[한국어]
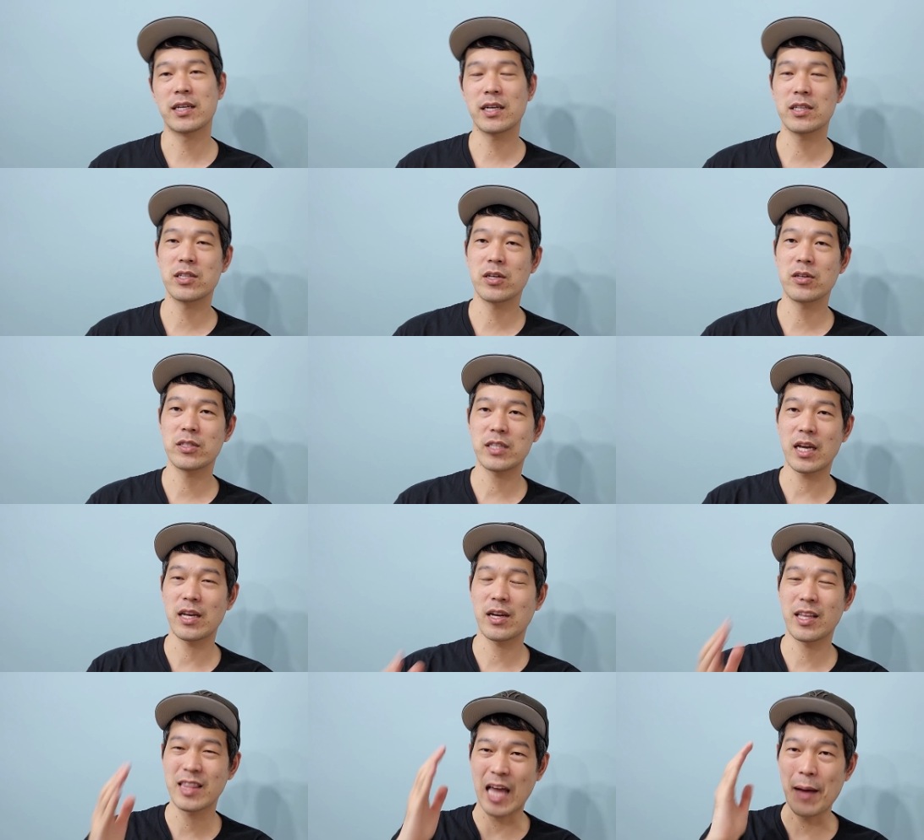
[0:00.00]
그래서 이걸 딱
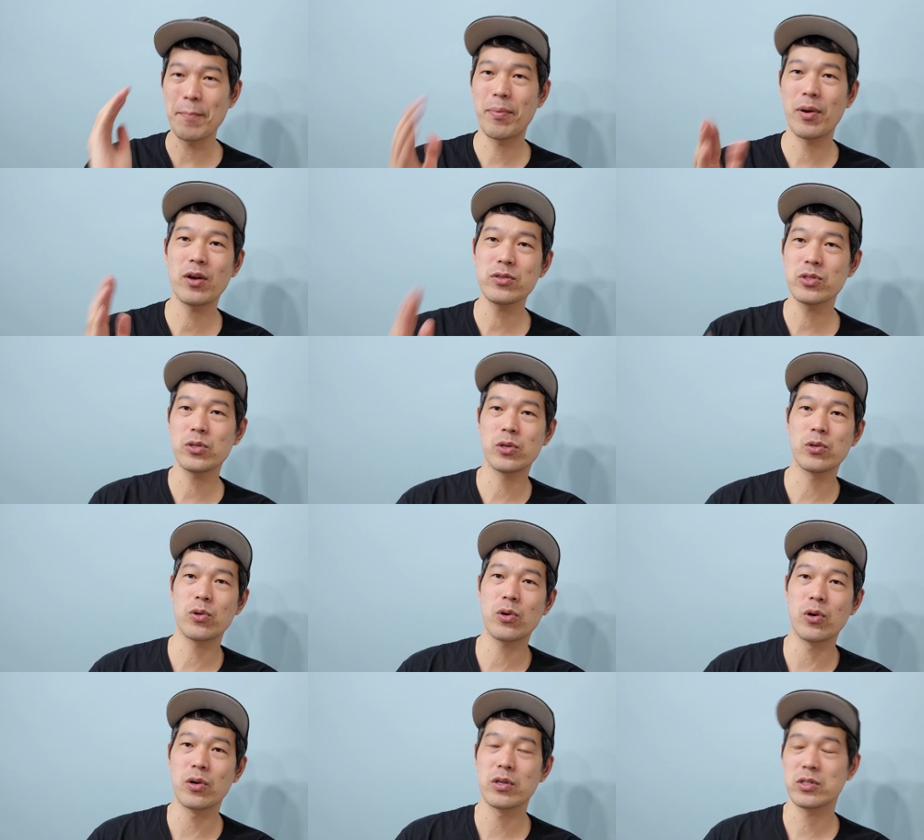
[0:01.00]
이렇게
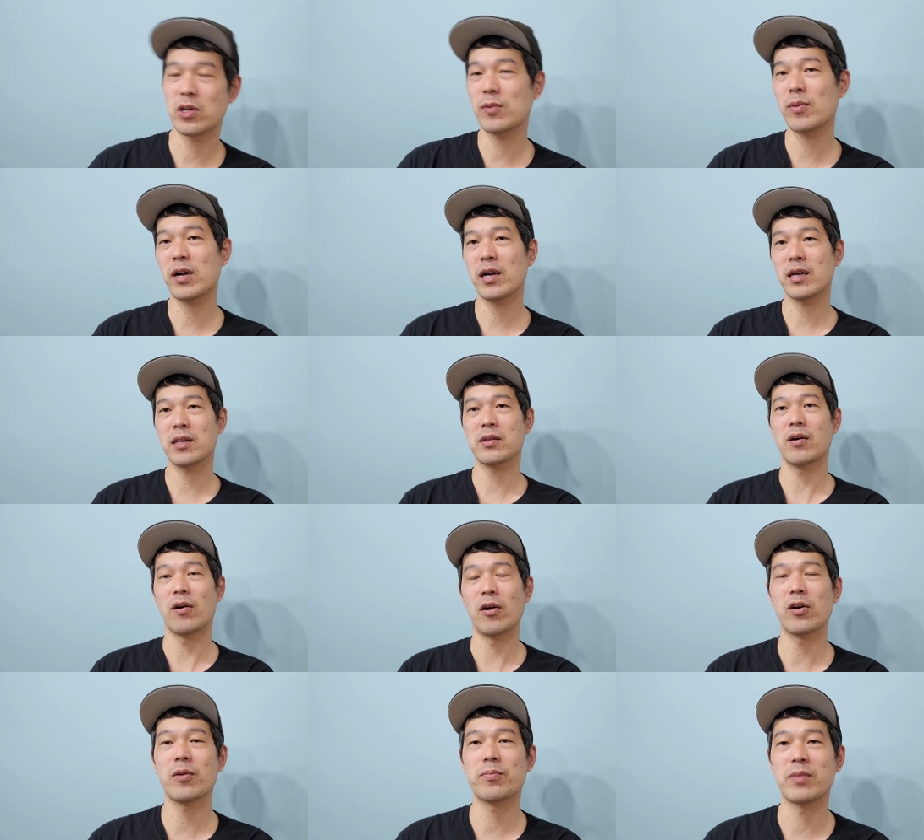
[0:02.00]
단편적으로 설명하기는
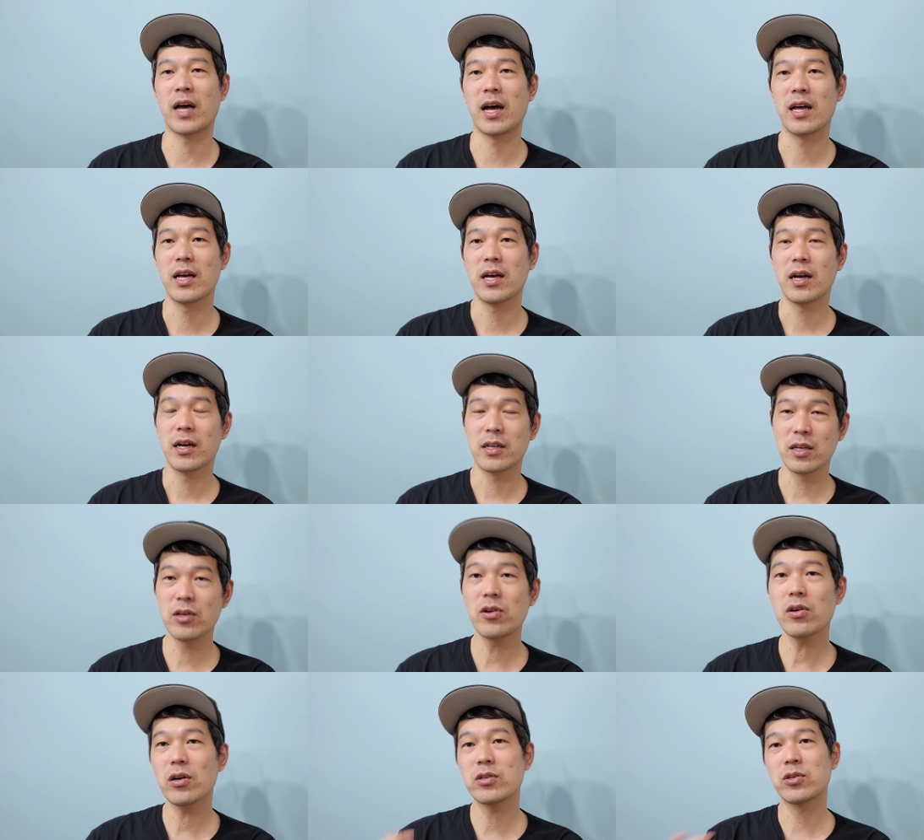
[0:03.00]
어렵다.
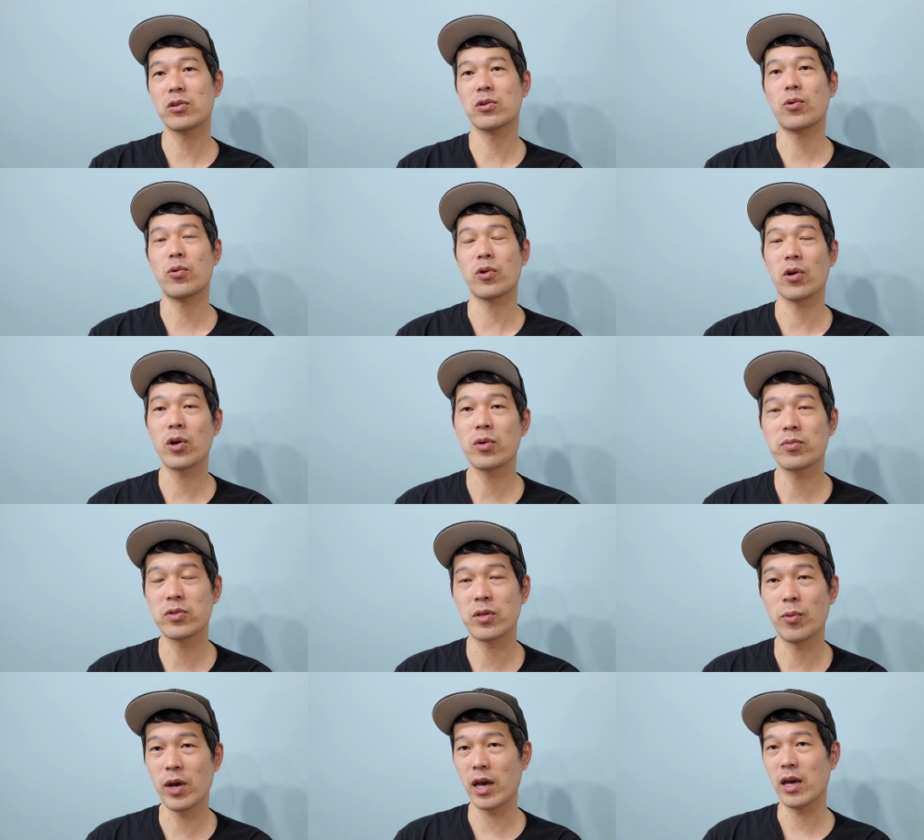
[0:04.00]
이거를 저는 꼭
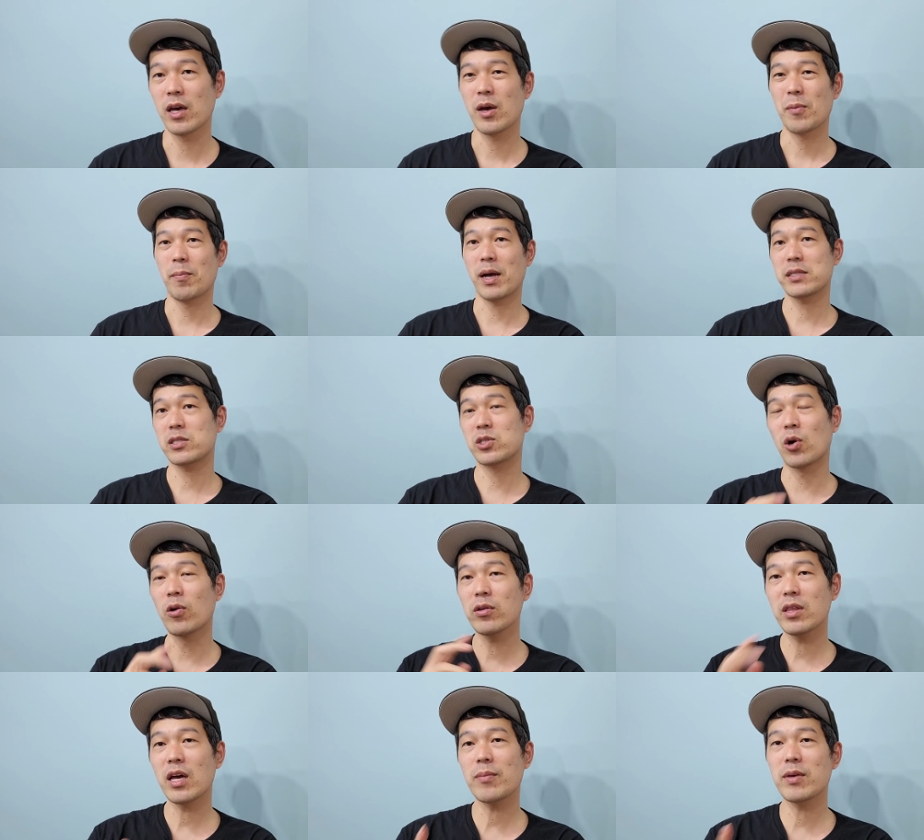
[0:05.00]
여러분들 왜 마치
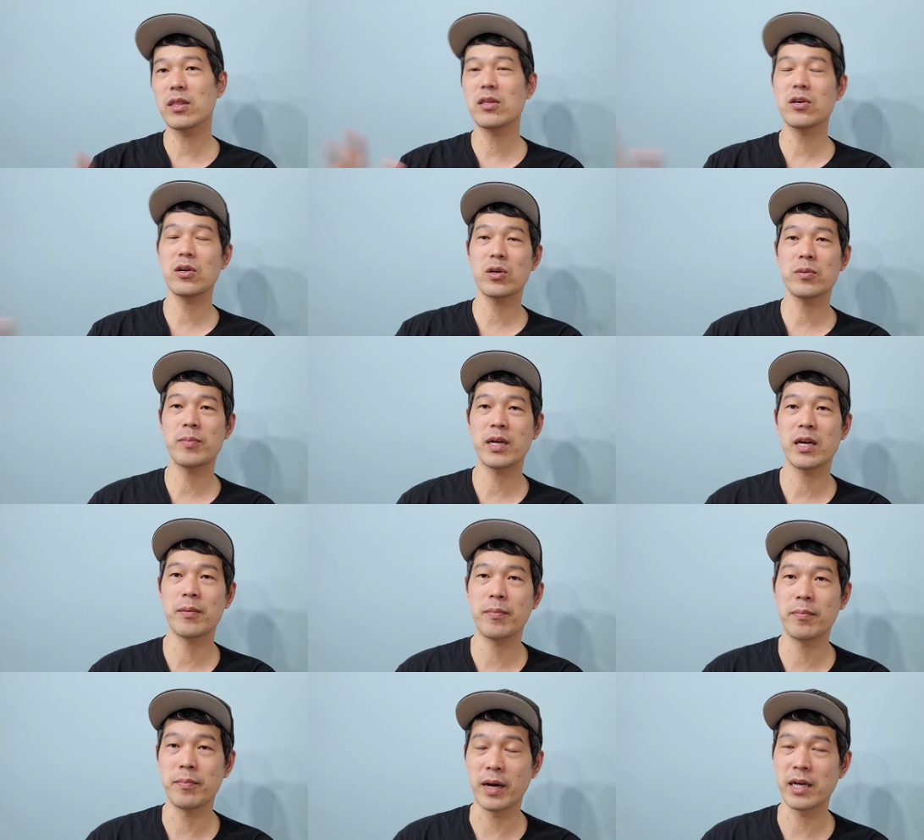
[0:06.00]
정답이 있는 것
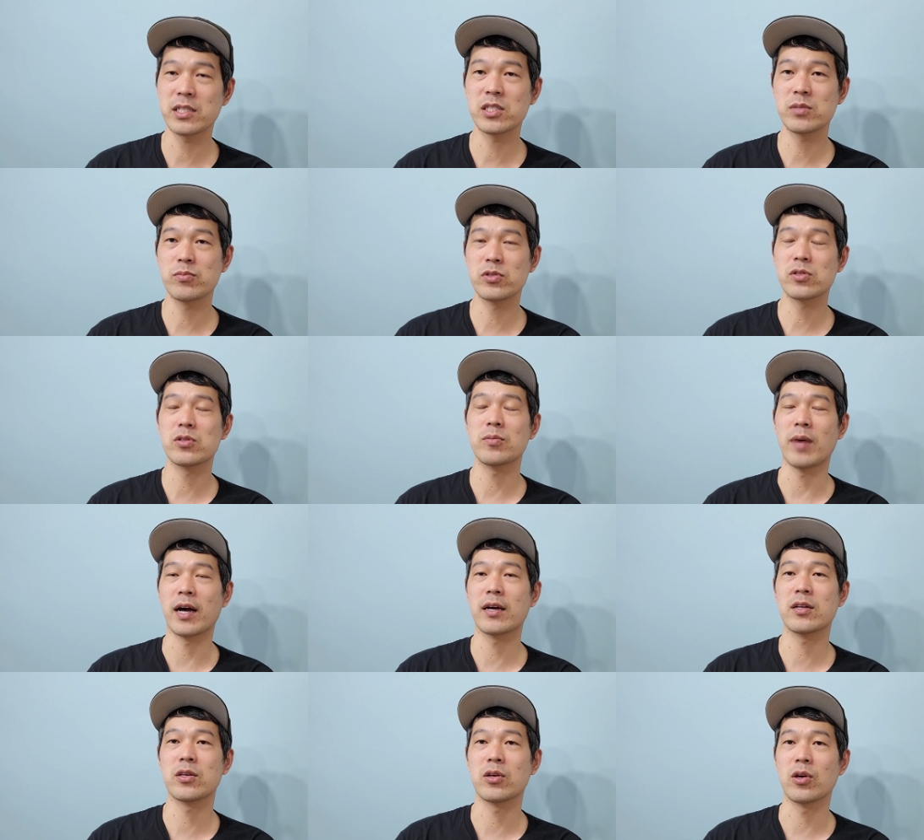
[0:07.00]
마냥 말하시는 분들도
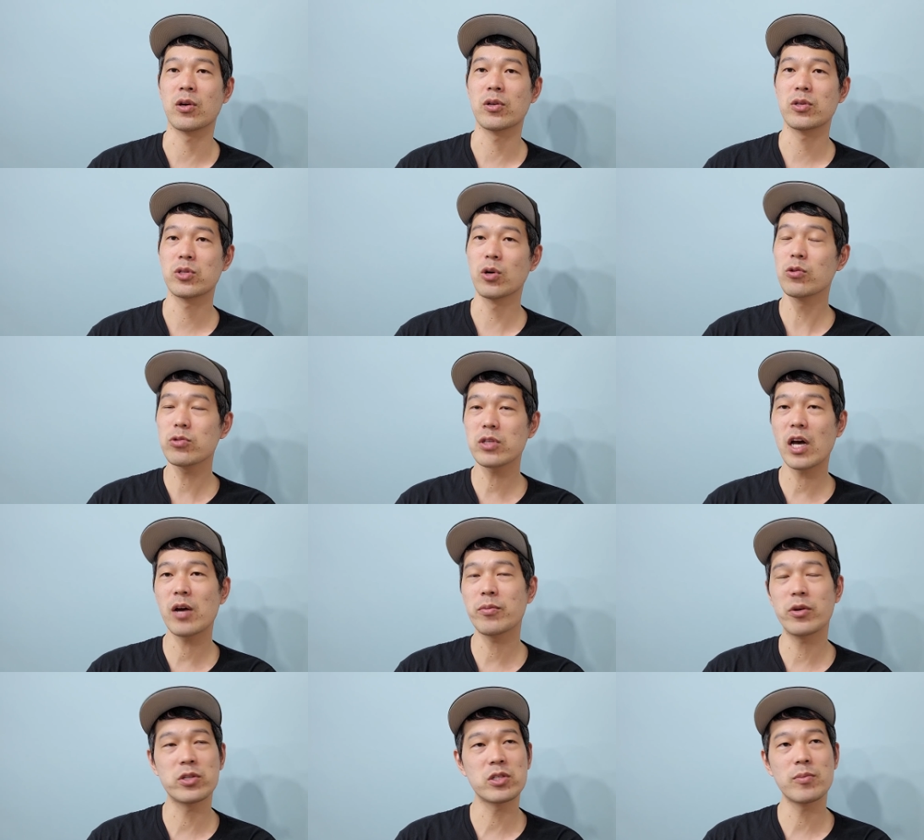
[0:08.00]
많거든요. 저도
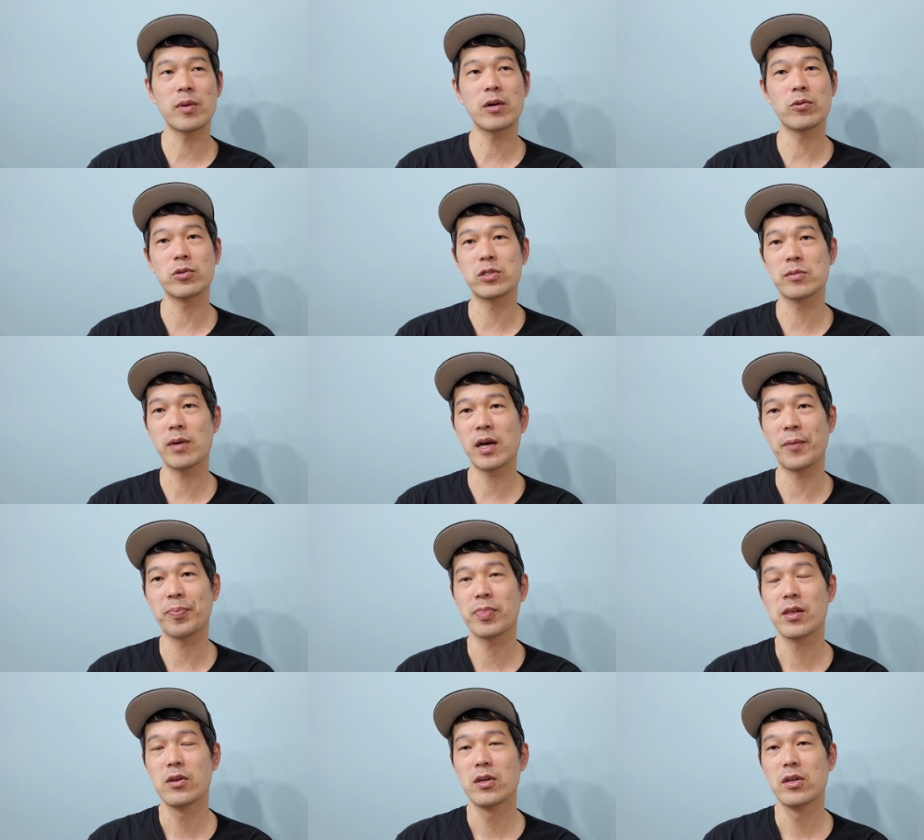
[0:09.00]
사업 열심히 하고 있지만
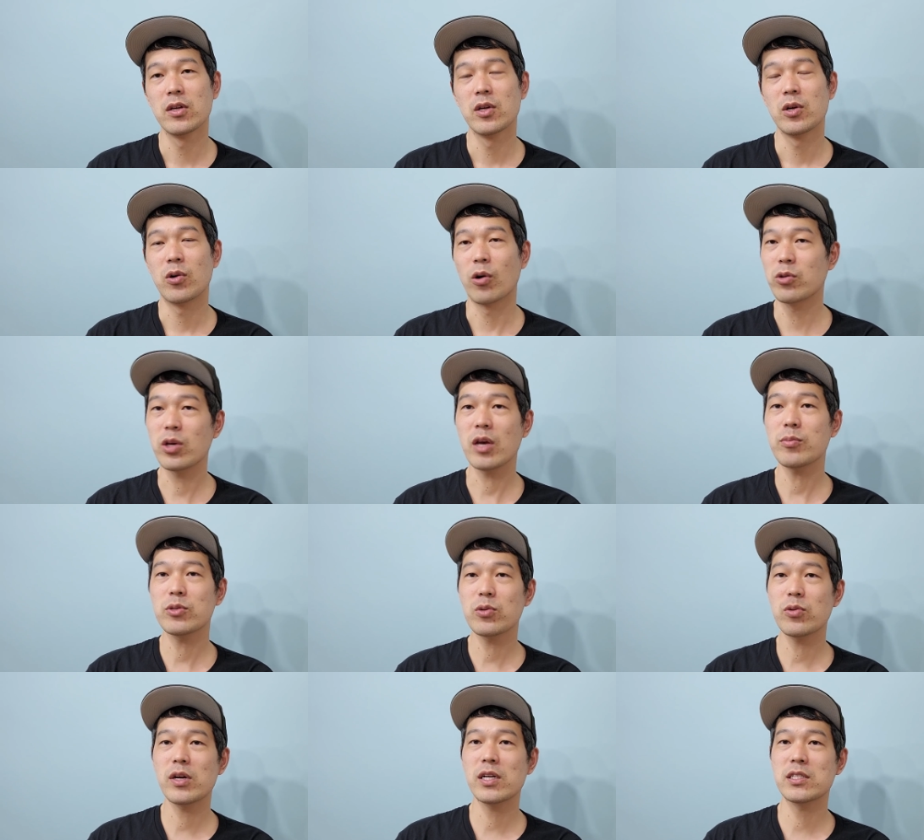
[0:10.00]
어떻게 하면
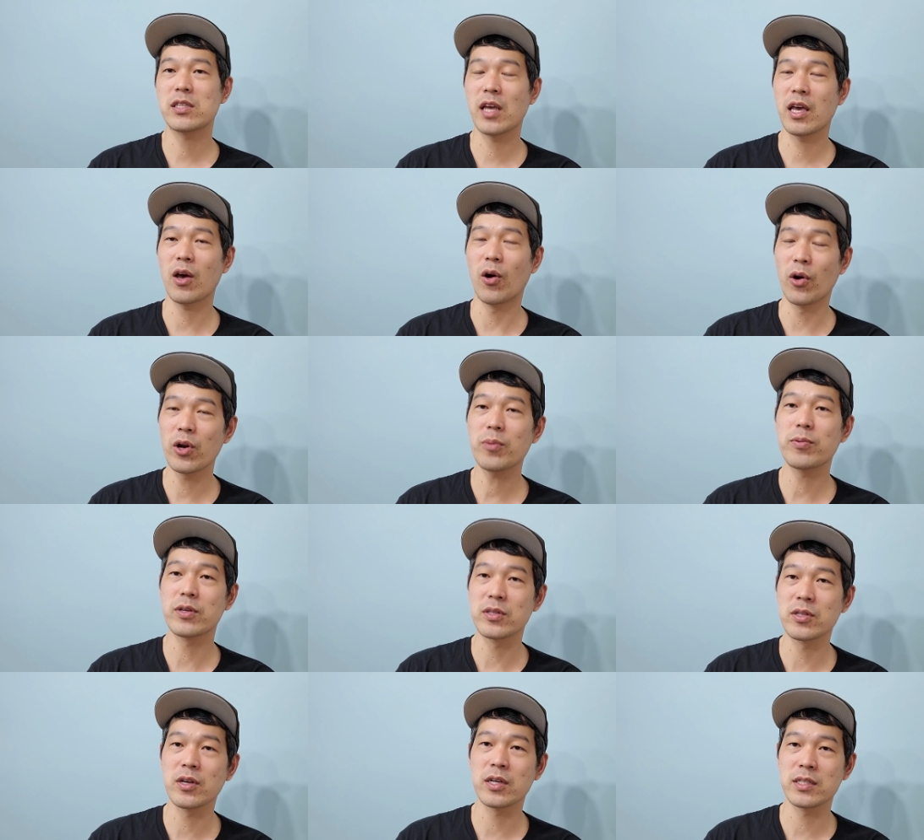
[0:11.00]
성공하는지 되게
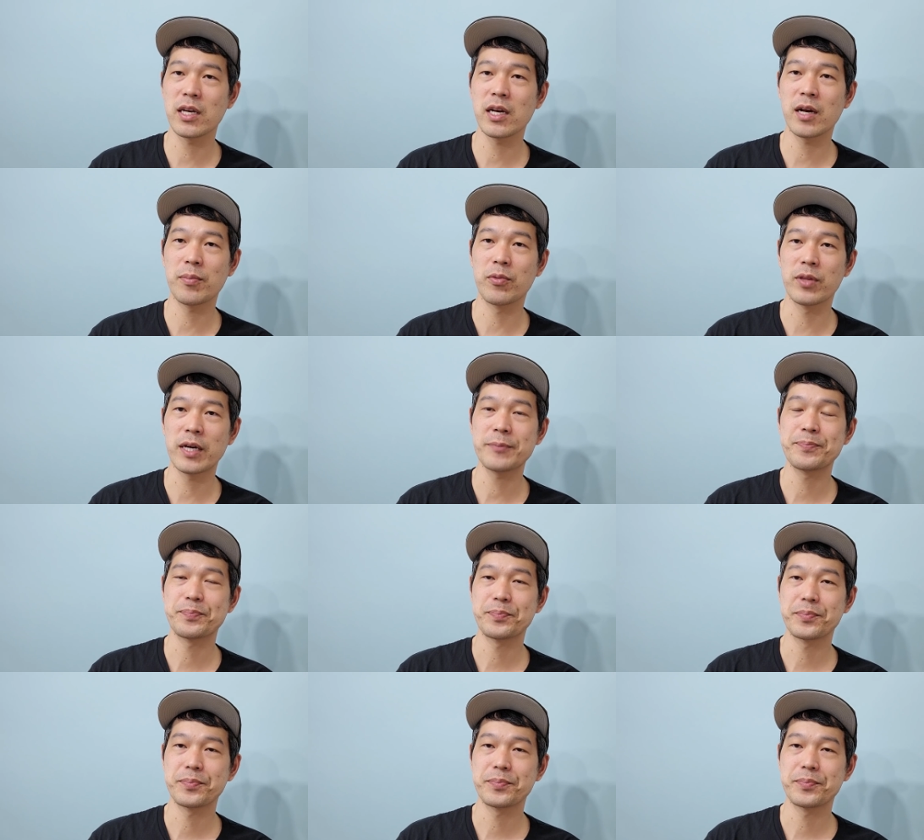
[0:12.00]
어렵거든요. 이게 생각보다.